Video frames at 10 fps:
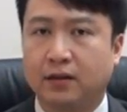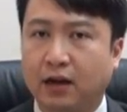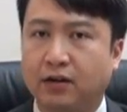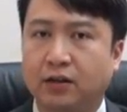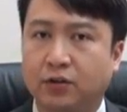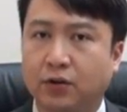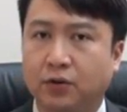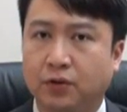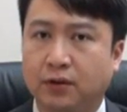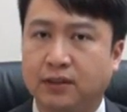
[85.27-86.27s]
当然，对
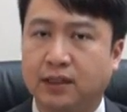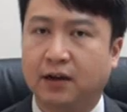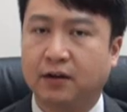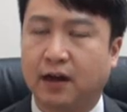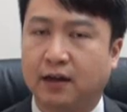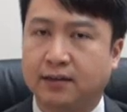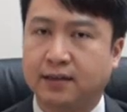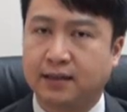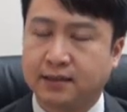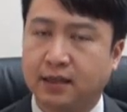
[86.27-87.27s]
于一些呃
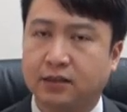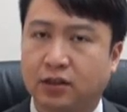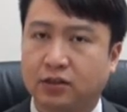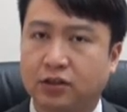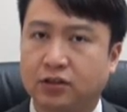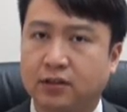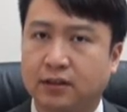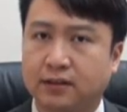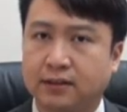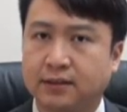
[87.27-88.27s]
三线城市
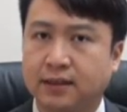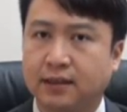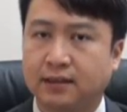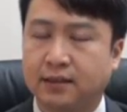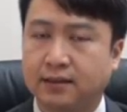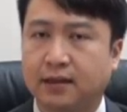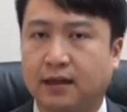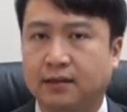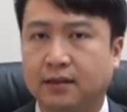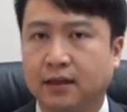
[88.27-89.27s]
的一些的增
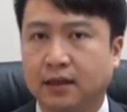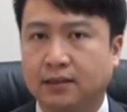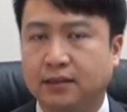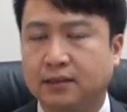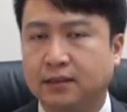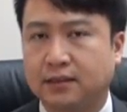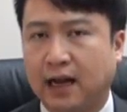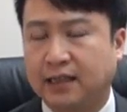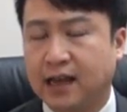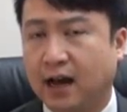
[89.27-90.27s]
长呢，其实
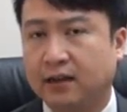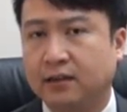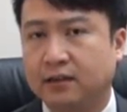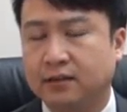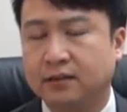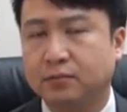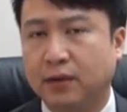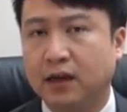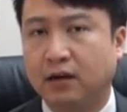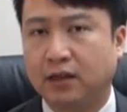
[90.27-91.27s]
打压呢是
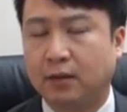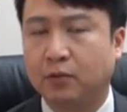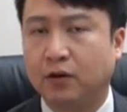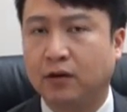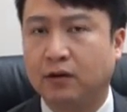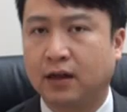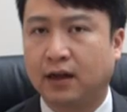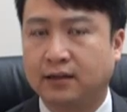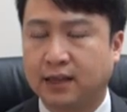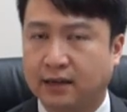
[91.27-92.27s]
没有那么
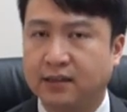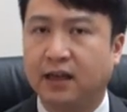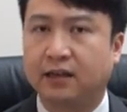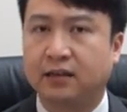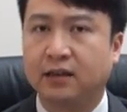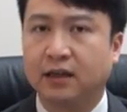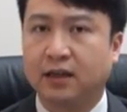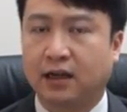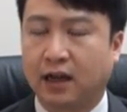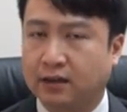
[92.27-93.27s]
呃强烈的，
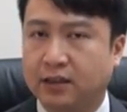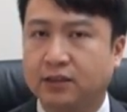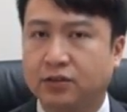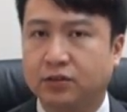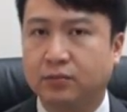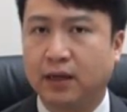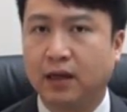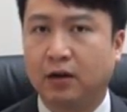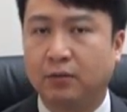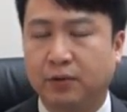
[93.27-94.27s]
肯定就是没
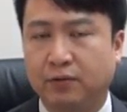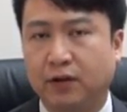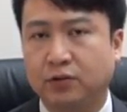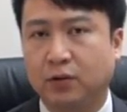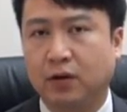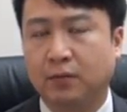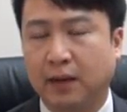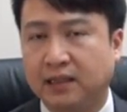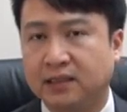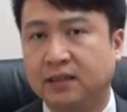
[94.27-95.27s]
有。比方说
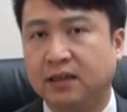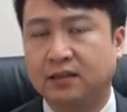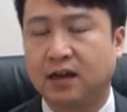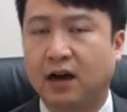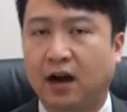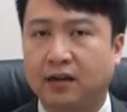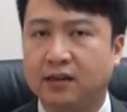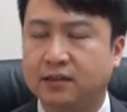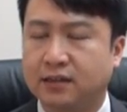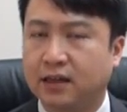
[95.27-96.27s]
北京啊、上海
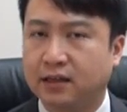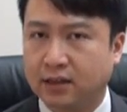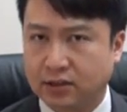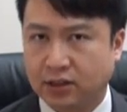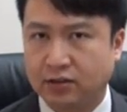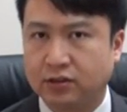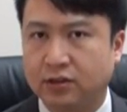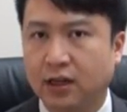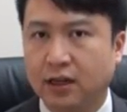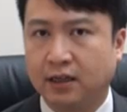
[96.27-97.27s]
那些的城
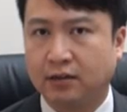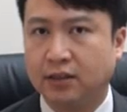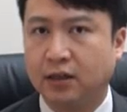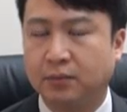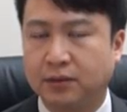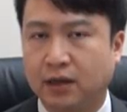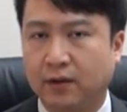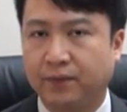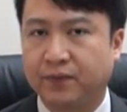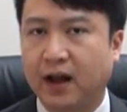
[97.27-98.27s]
市有一个比
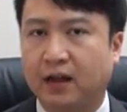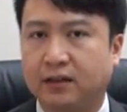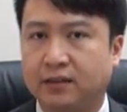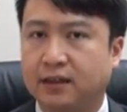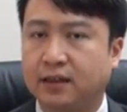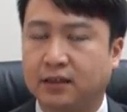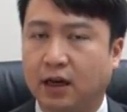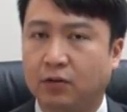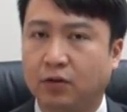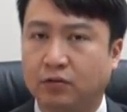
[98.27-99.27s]
较大的这个
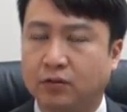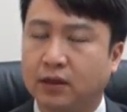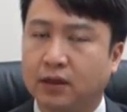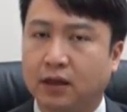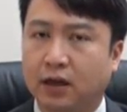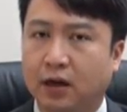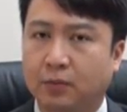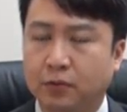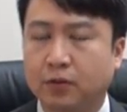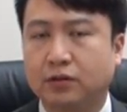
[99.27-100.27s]
调控。呃，
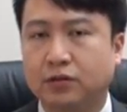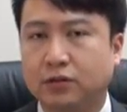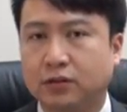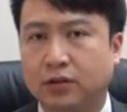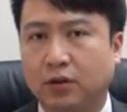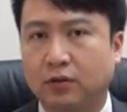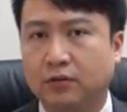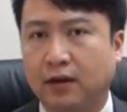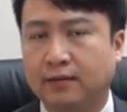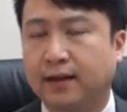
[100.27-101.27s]
不过就是
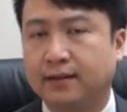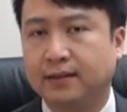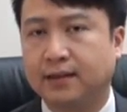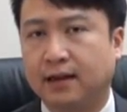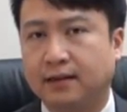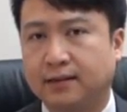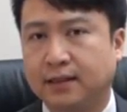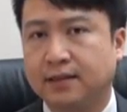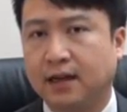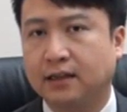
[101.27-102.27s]
从恒大地产
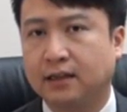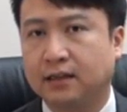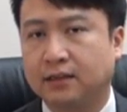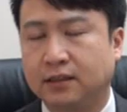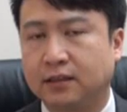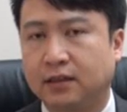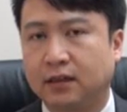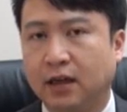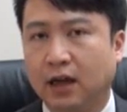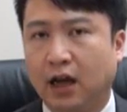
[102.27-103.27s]
现在的这
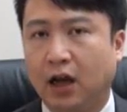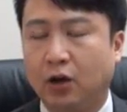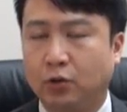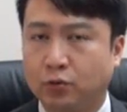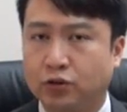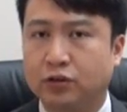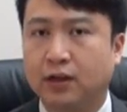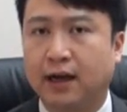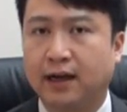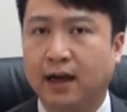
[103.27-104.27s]
个呃估
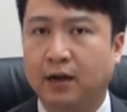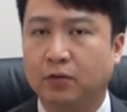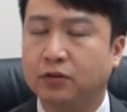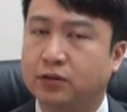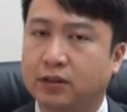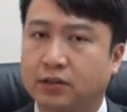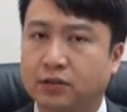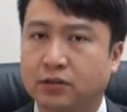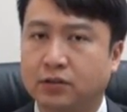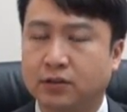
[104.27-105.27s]
值来看，我觉得
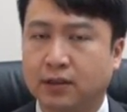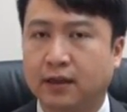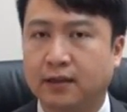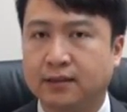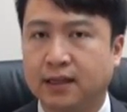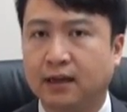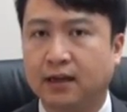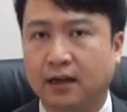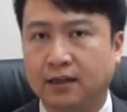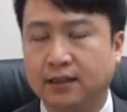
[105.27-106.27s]
就是跟香
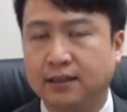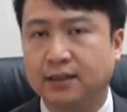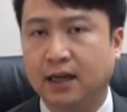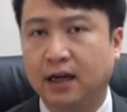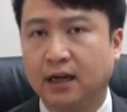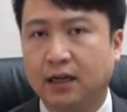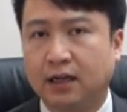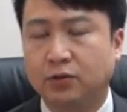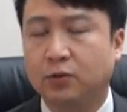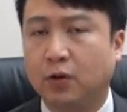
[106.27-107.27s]
港另一家
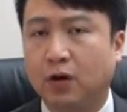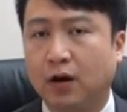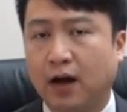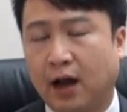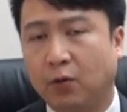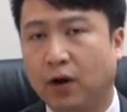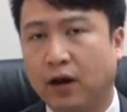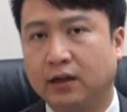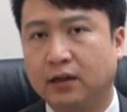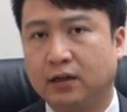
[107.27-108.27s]
中国海
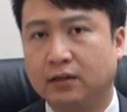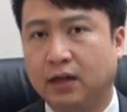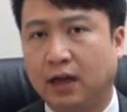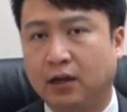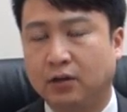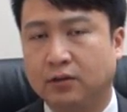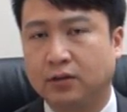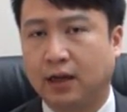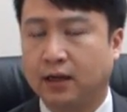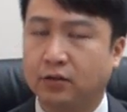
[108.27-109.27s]
外的呃，
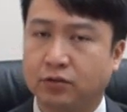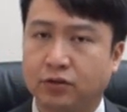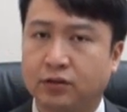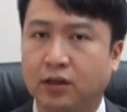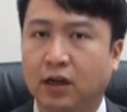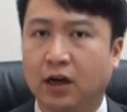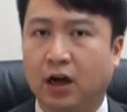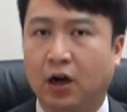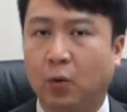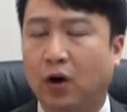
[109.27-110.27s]
还有就是
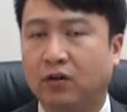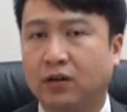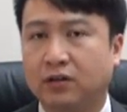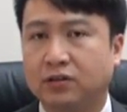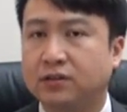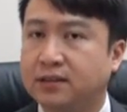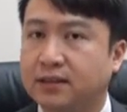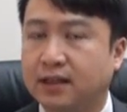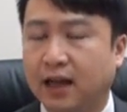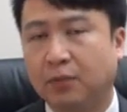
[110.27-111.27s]
呃华润置
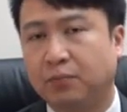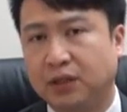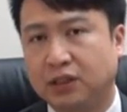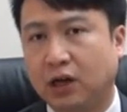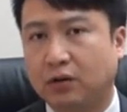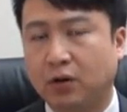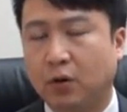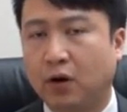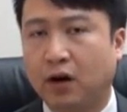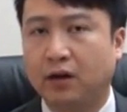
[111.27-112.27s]
地来比较的
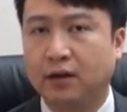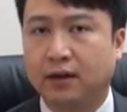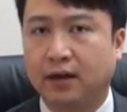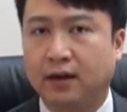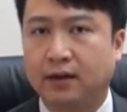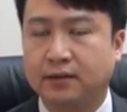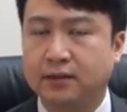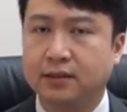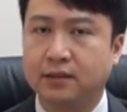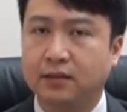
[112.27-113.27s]
话，呃，
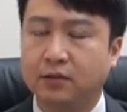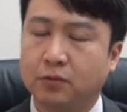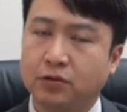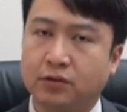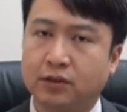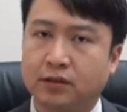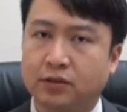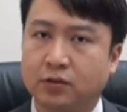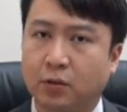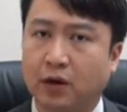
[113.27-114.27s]
其实我觉得
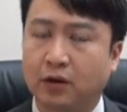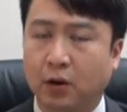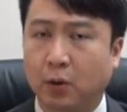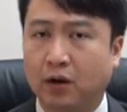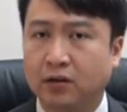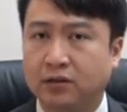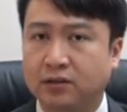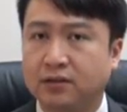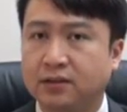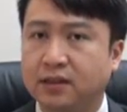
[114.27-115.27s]
就是华华润
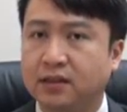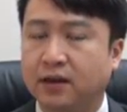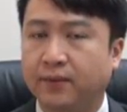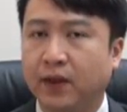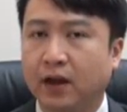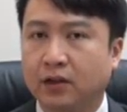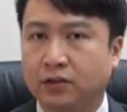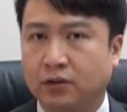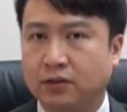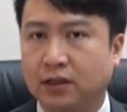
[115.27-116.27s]
置地。第一呢，
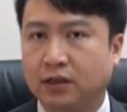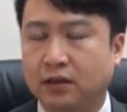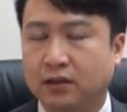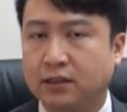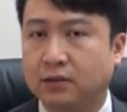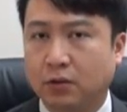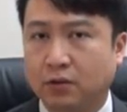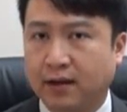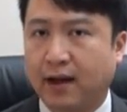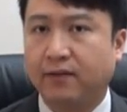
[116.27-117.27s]
从这个净
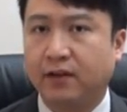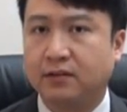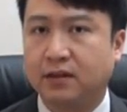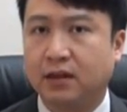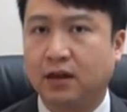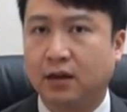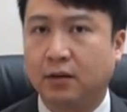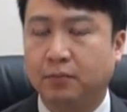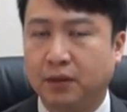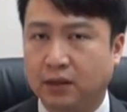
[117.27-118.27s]
杠杆的这
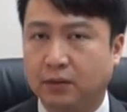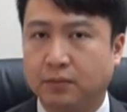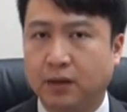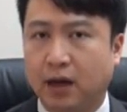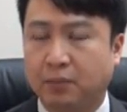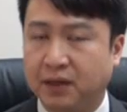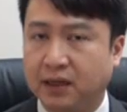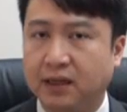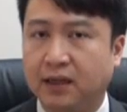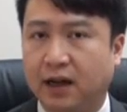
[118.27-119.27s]
个比呃比
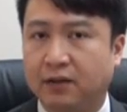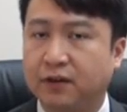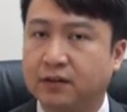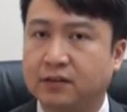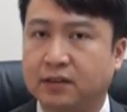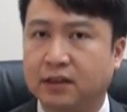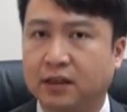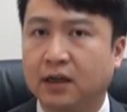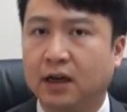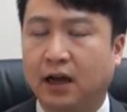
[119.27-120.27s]
例来分析
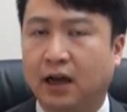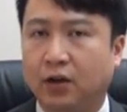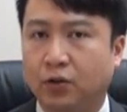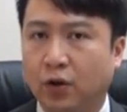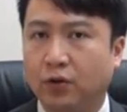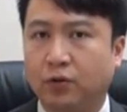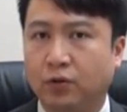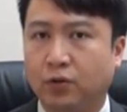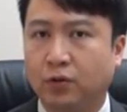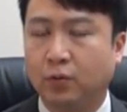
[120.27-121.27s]
呢，呃，对
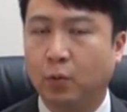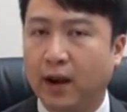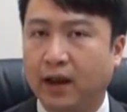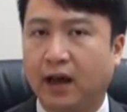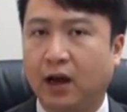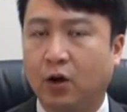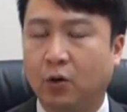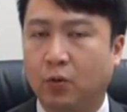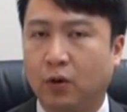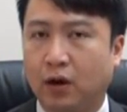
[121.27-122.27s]
于未来
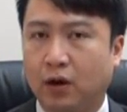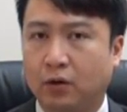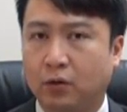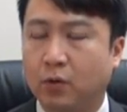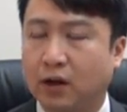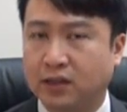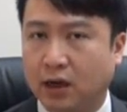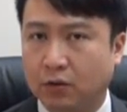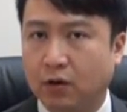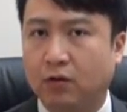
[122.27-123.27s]
啊宏观
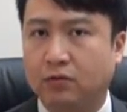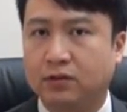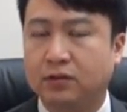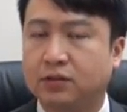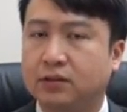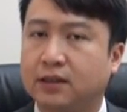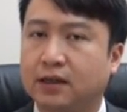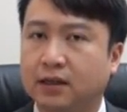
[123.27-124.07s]
调控，就是这